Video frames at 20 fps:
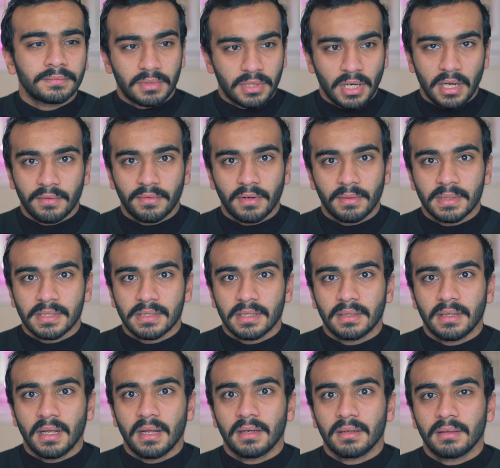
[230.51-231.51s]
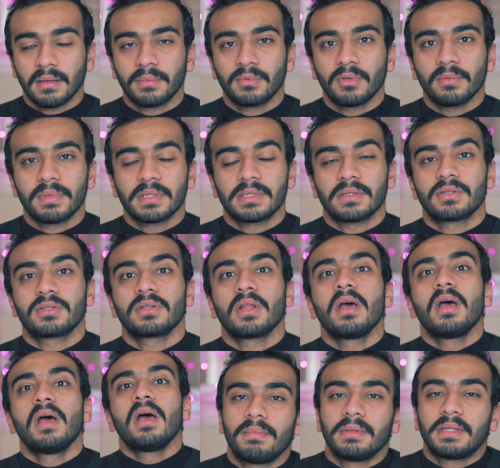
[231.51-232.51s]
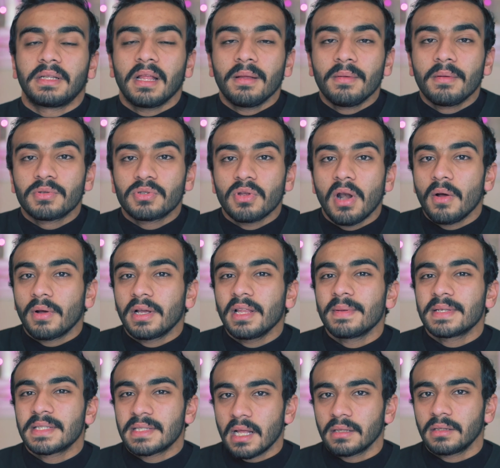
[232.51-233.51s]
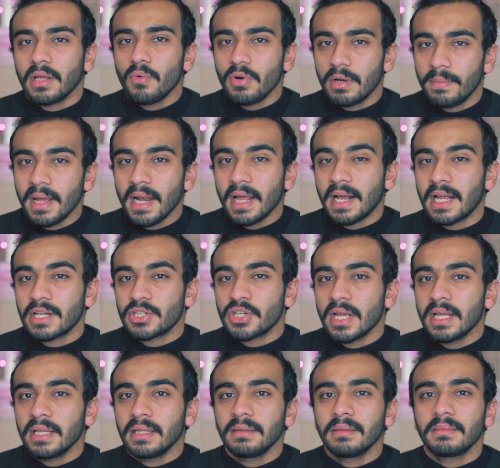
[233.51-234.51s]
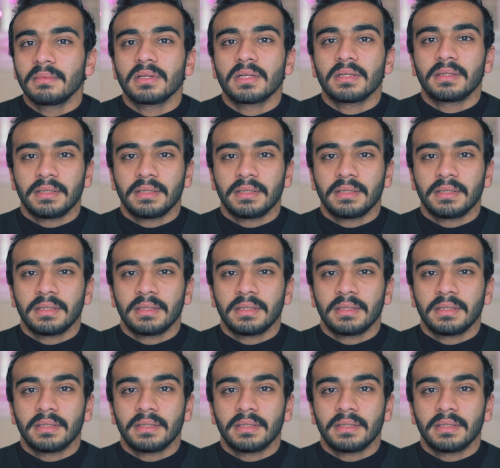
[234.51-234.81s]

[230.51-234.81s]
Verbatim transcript: مش عارف انا بصيت كده على اللابتوب بس قشطه بتتحمل بسرعه وكده بس لا طول بالك عشان